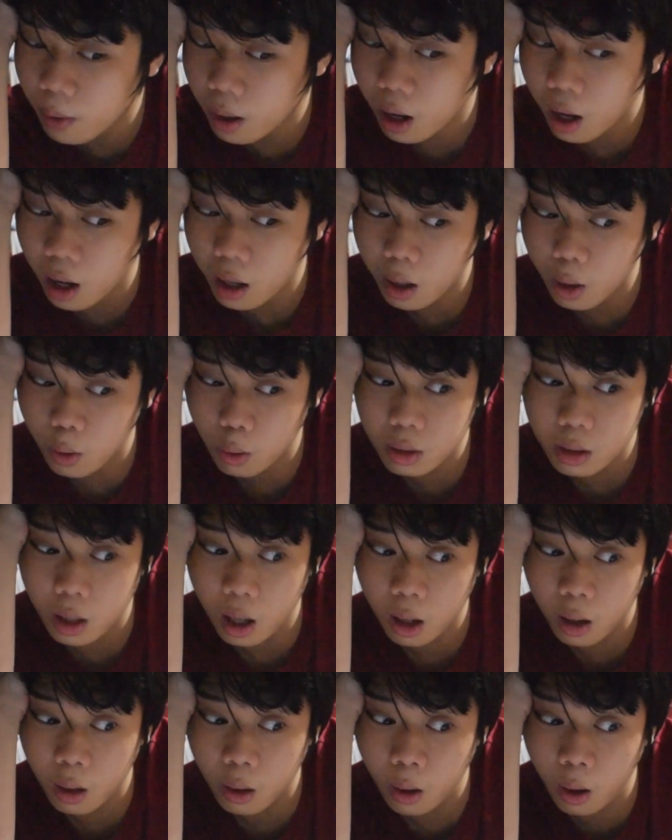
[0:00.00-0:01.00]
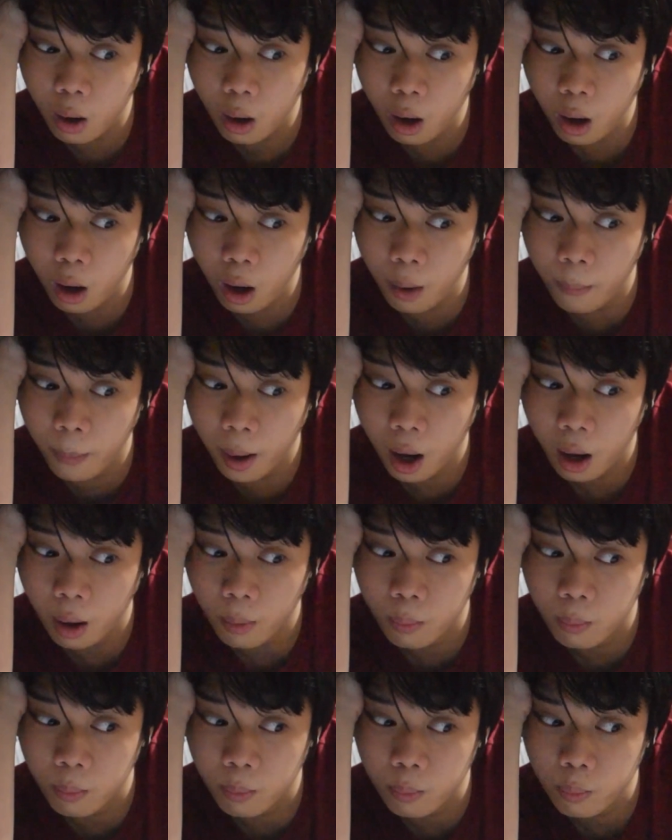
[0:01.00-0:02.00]
Haba ng utak ko, mga
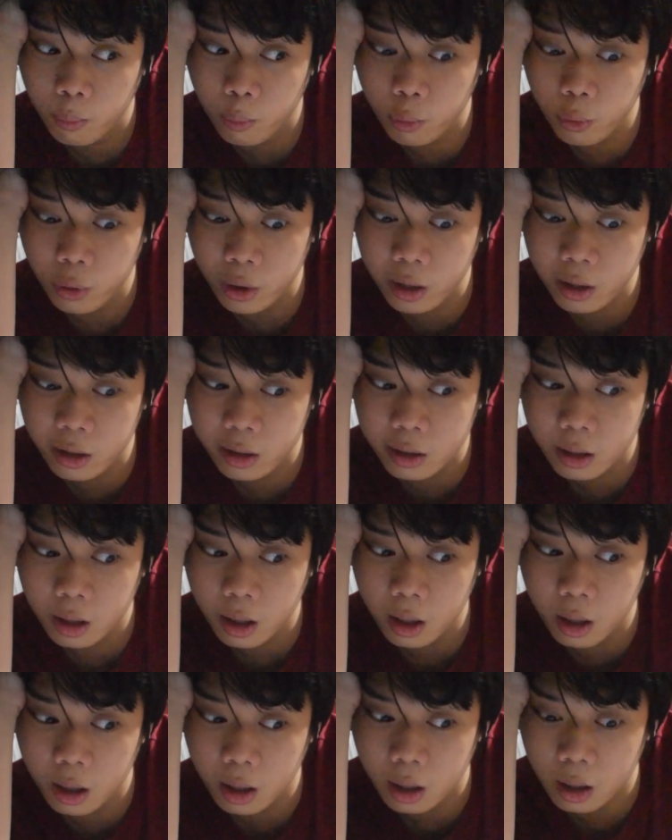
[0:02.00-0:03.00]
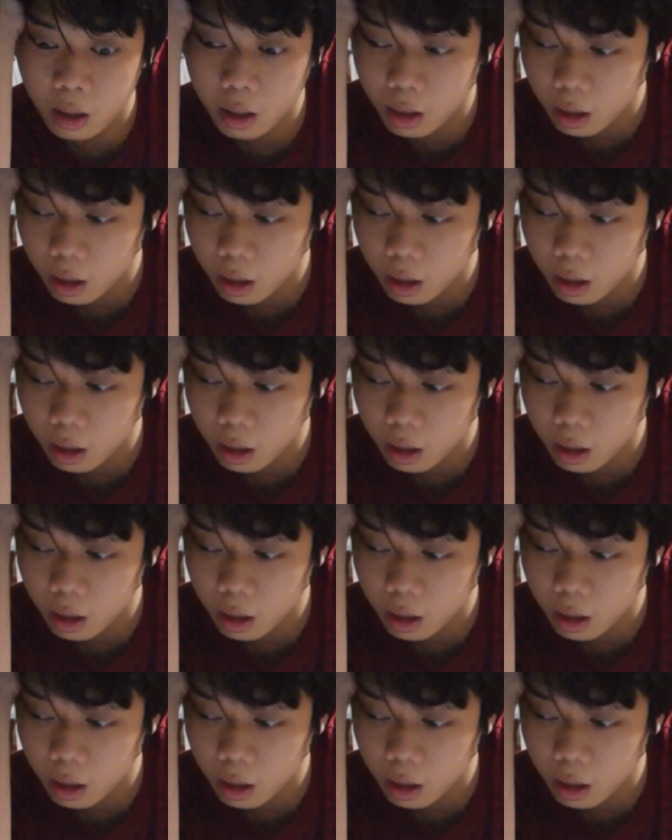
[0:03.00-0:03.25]
wizard.